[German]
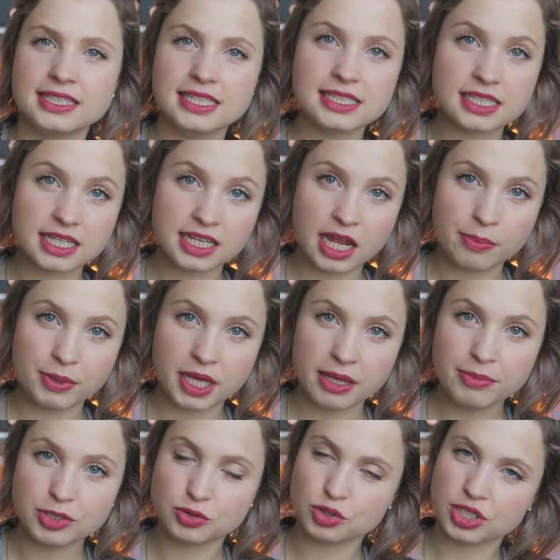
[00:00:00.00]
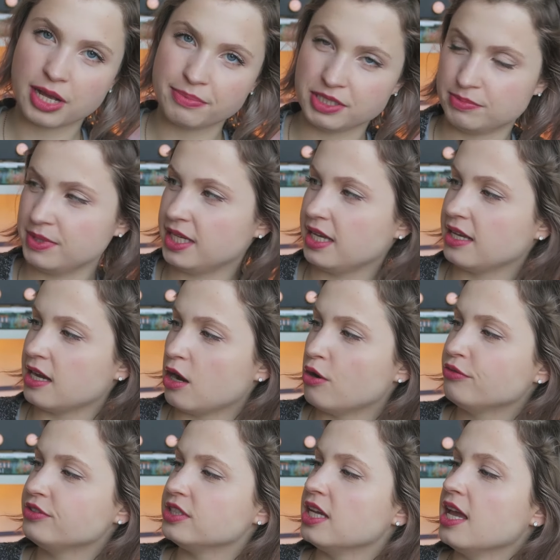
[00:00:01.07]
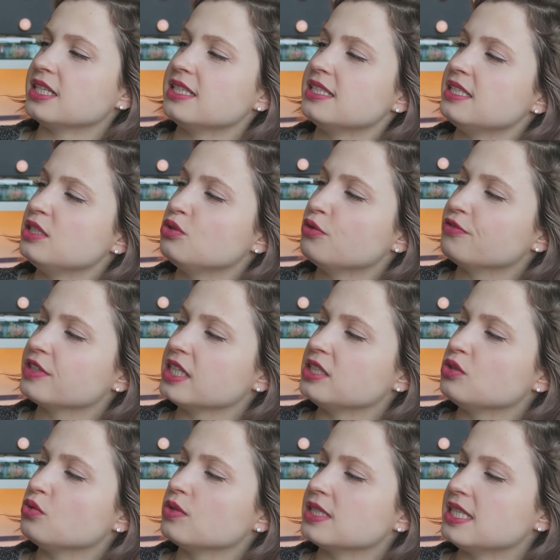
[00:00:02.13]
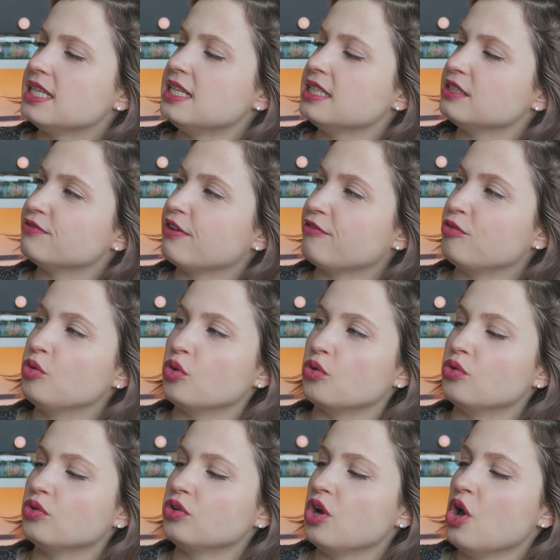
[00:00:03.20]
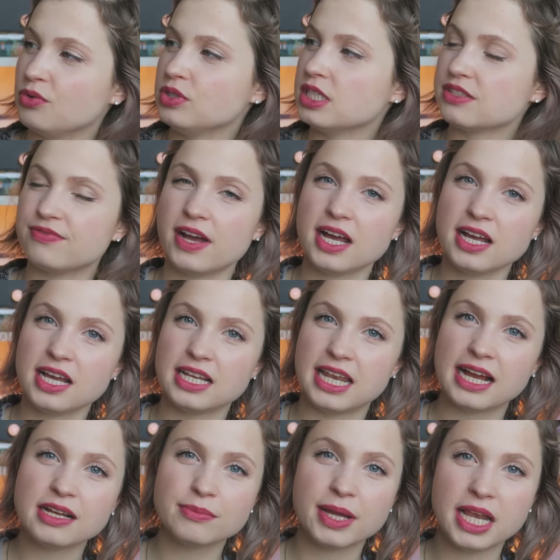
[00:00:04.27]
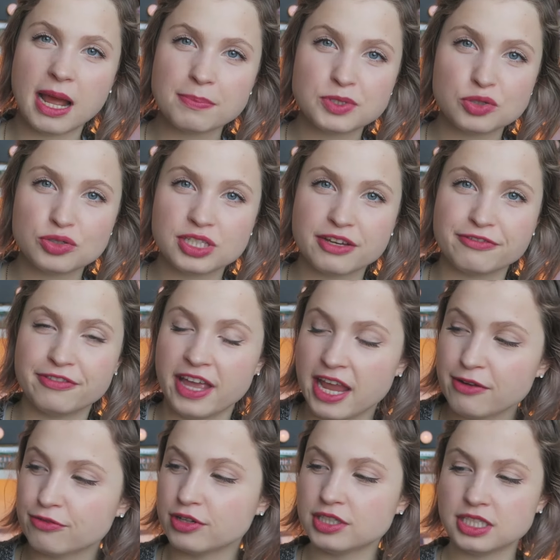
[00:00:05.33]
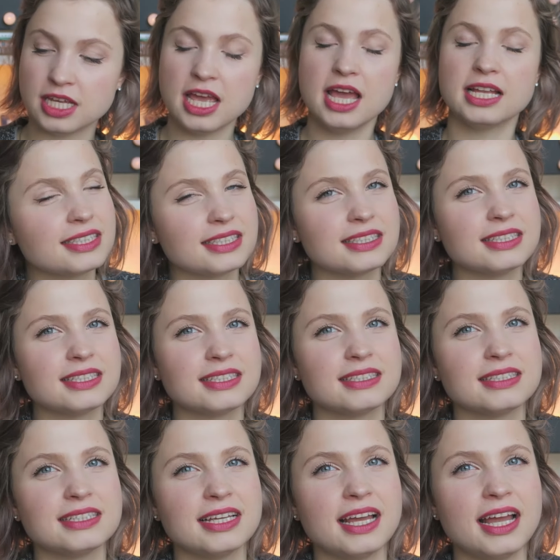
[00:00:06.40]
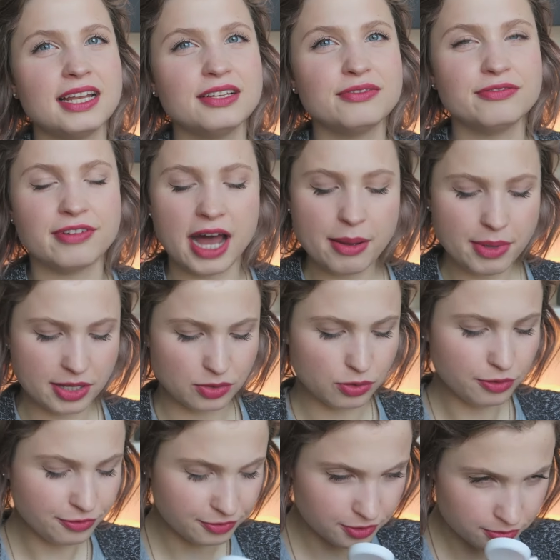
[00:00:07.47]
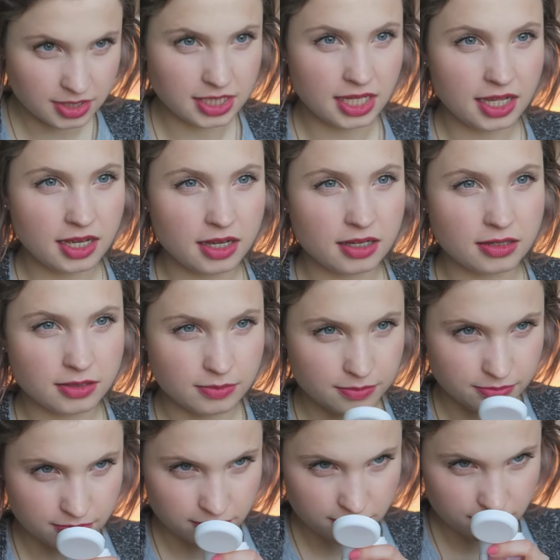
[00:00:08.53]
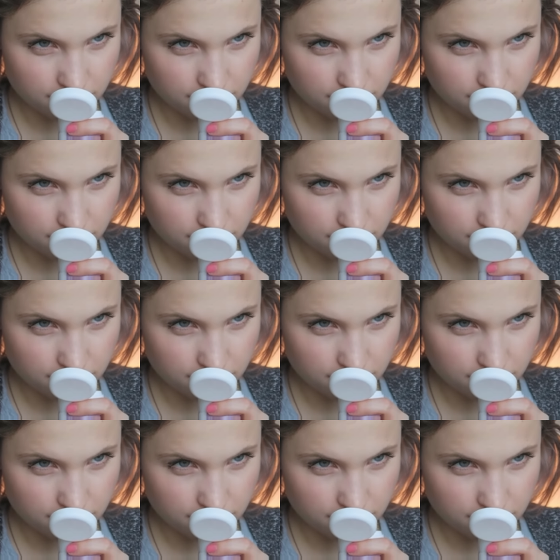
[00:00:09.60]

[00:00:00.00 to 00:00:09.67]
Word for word: Diese Kneipp-Cremedusche habe ich mir gekauft. Das ist die Duftrichtung Sinnliche Verführung und das war lange mein absoluter Favorite. Das ist ein warmer Duft, sehr ähm,